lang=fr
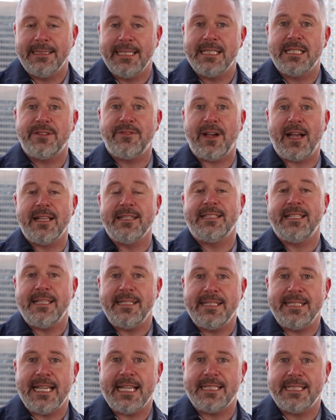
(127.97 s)
des différentes
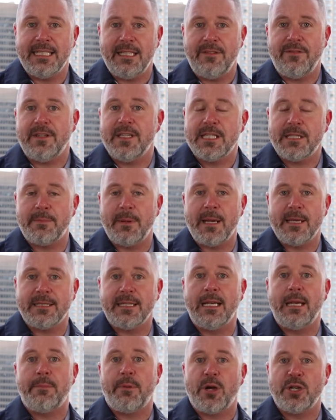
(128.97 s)
initiatives qui se passent
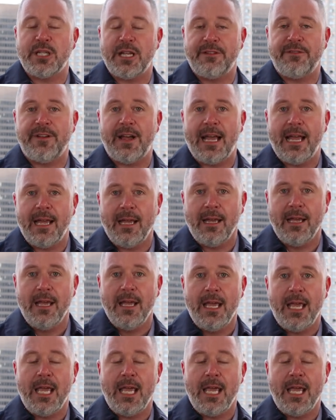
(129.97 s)
dans les projets de fer